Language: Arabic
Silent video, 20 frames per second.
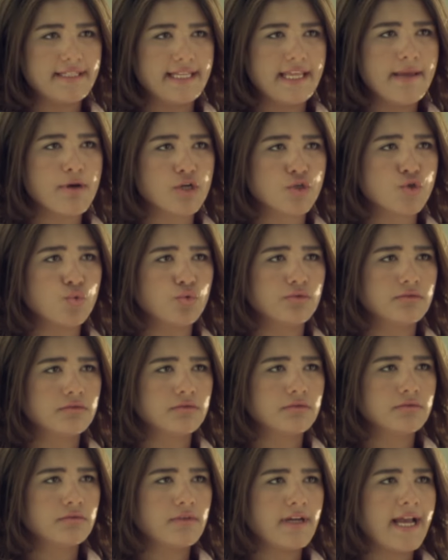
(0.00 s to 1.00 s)
يا مرزوق
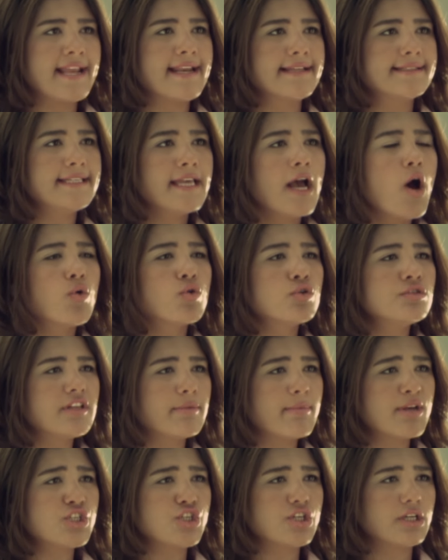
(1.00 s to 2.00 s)
انا دقيقه وكنت
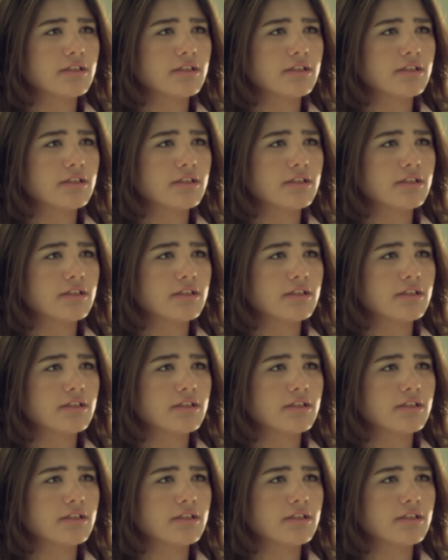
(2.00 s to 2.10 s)
ماشيه